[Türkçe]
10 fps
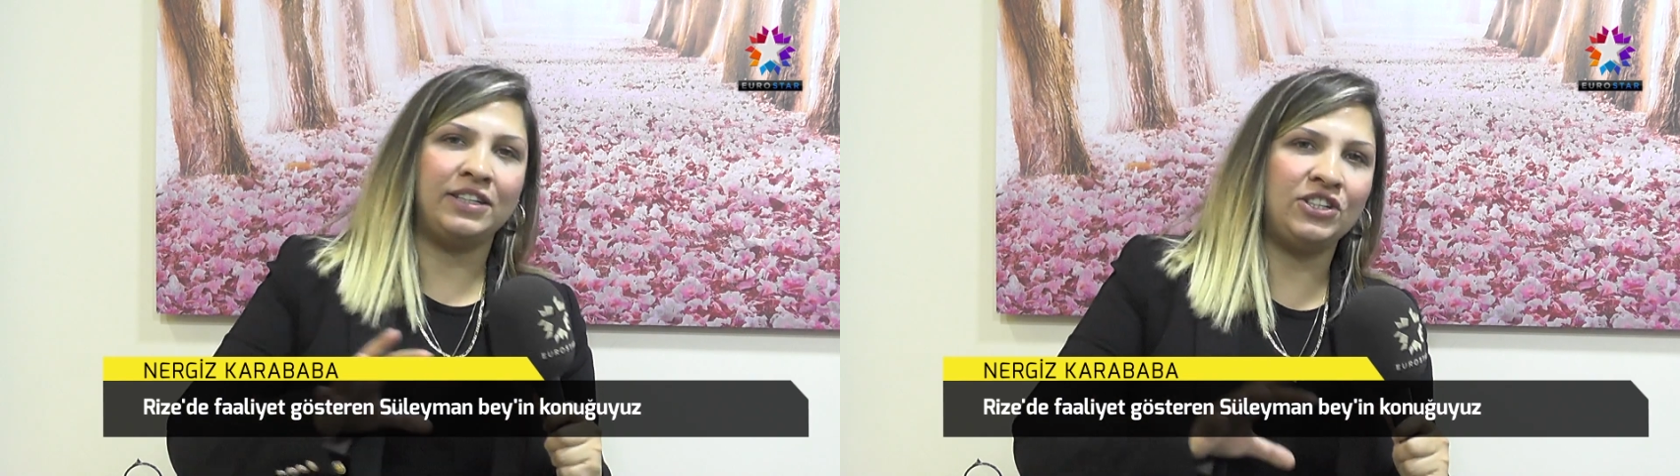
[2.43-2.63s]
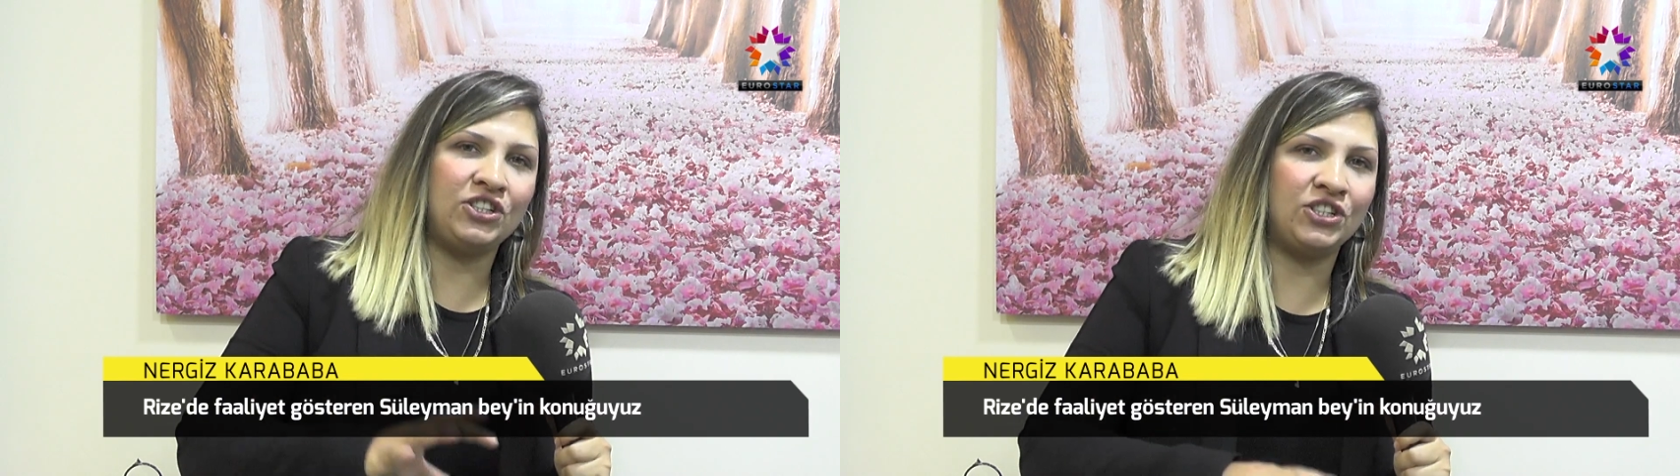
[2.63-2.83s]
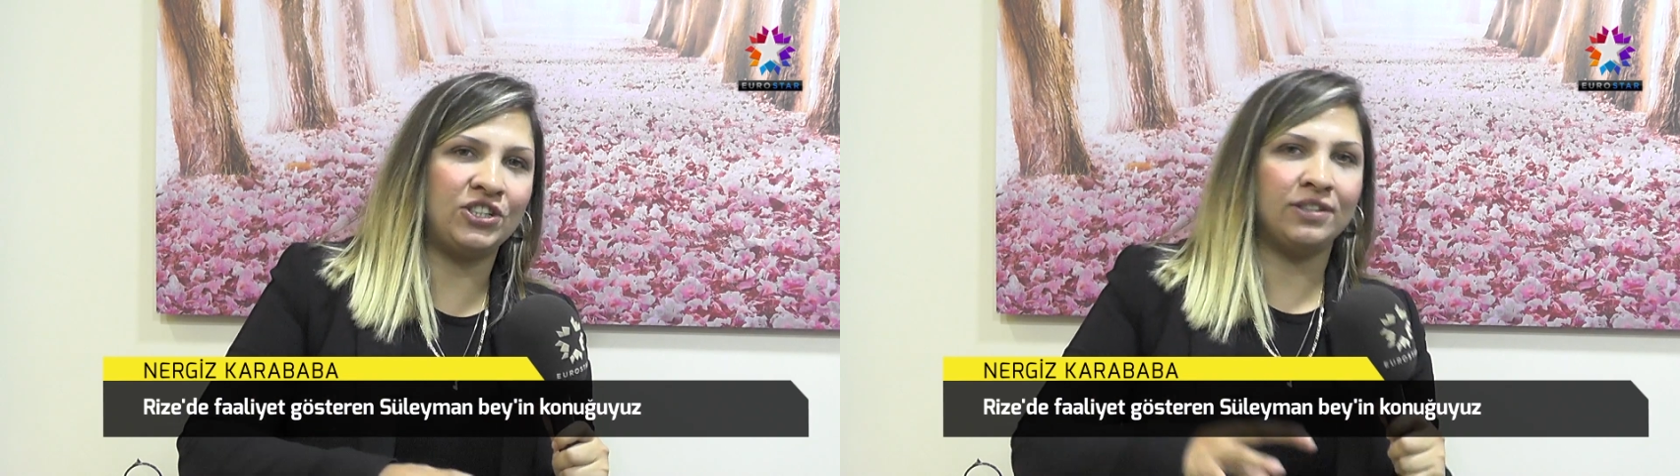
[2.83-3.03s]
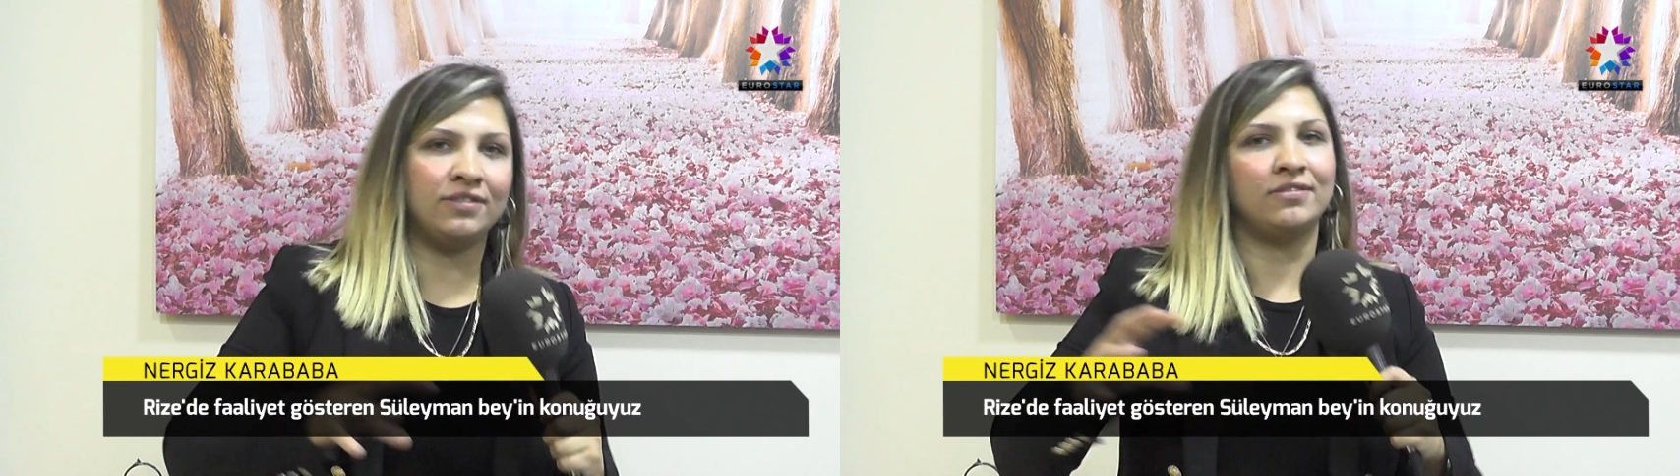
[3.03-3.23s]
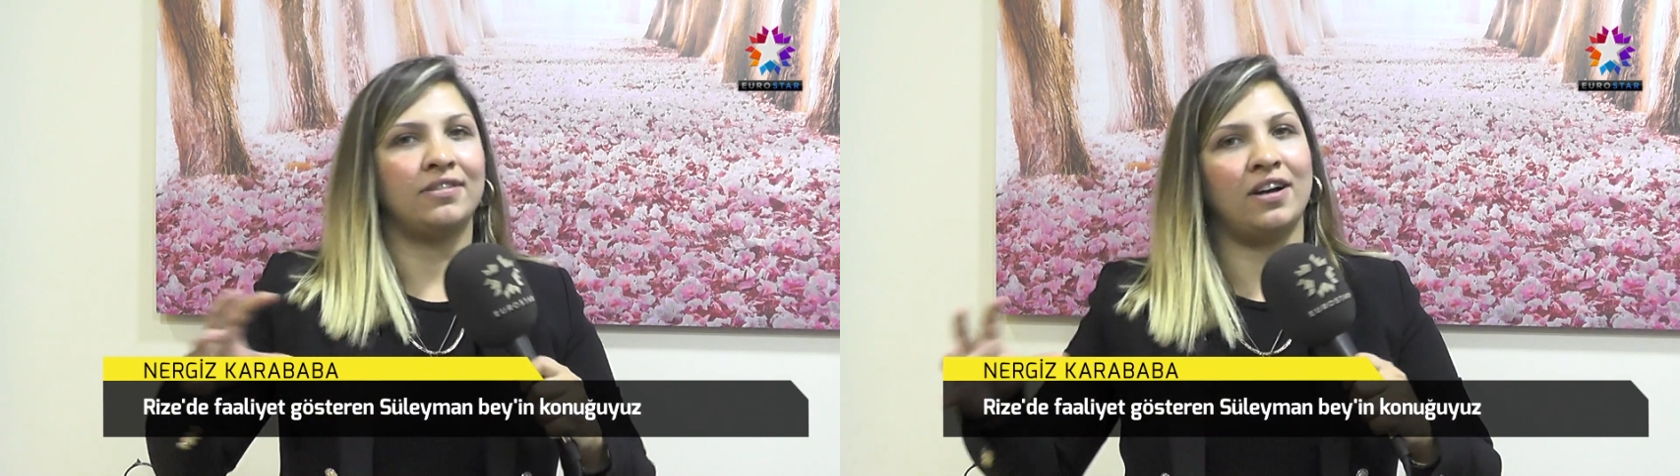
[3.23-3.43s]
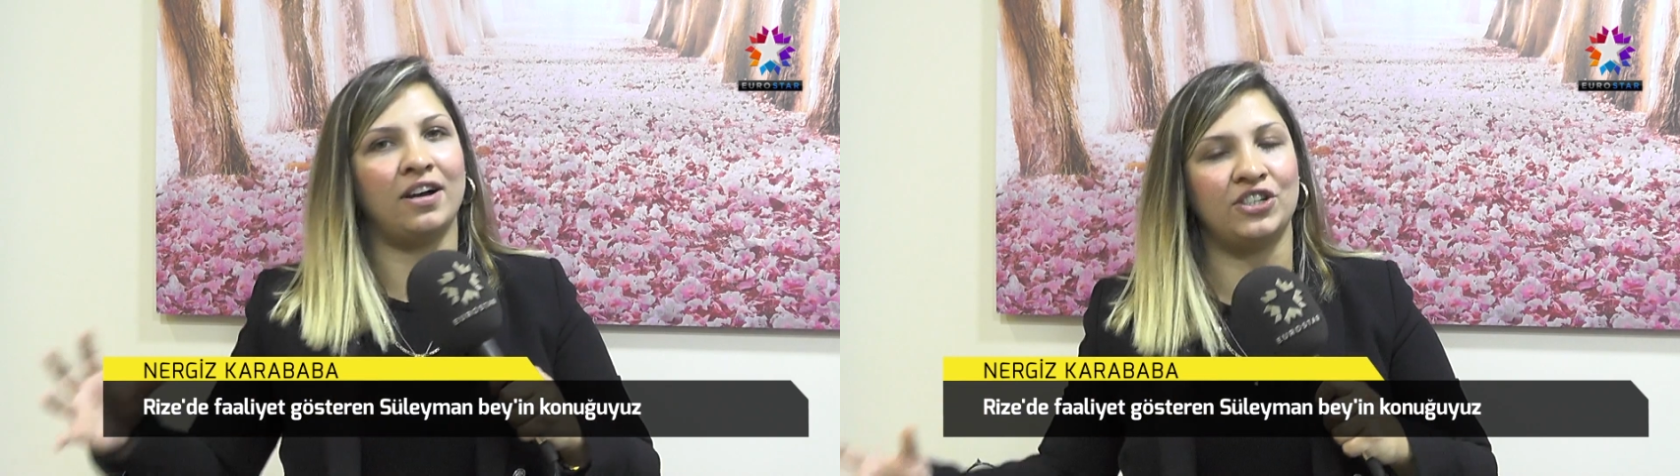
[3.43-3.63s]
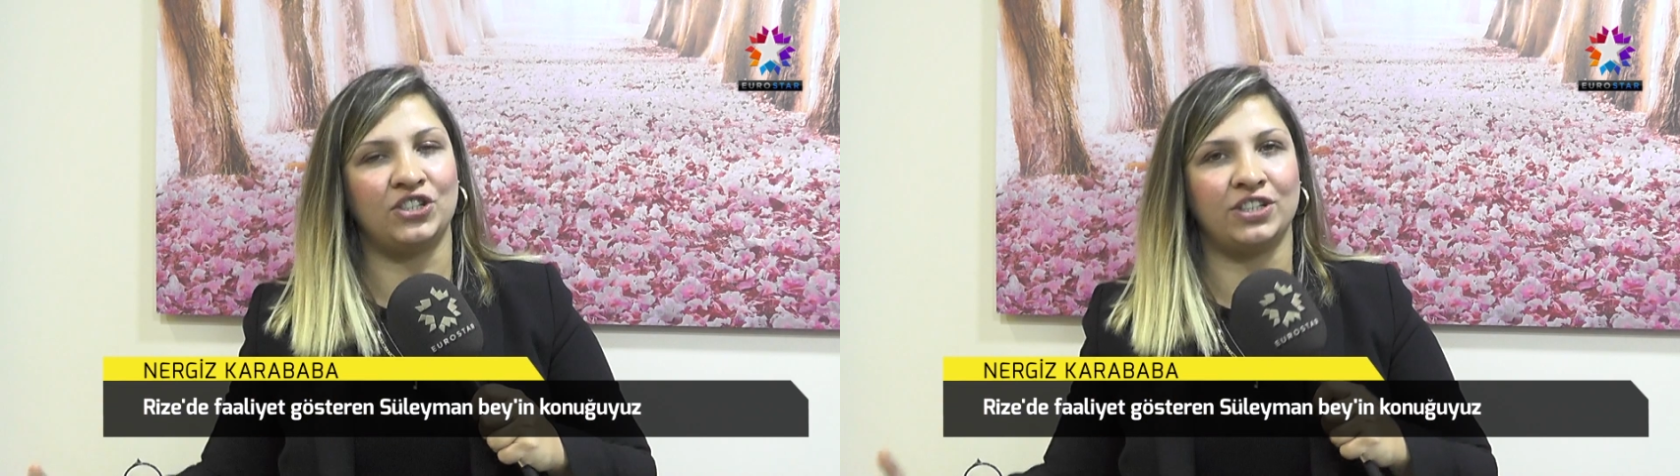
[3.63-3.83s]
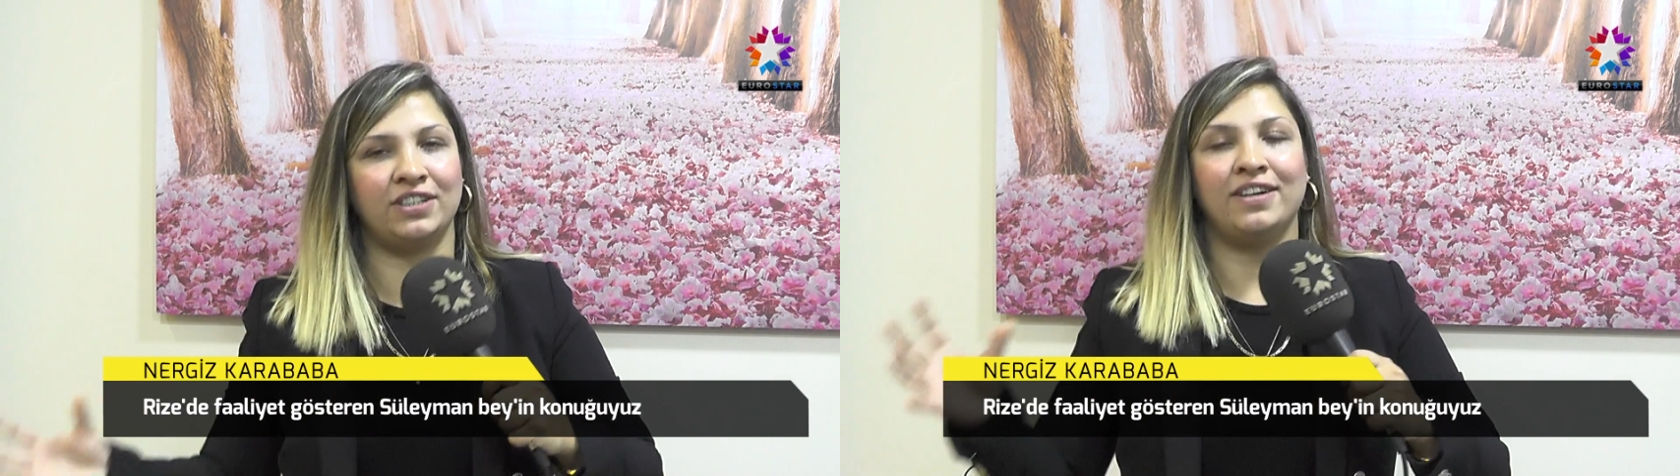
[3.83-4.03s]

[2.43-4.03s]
iş, aşk,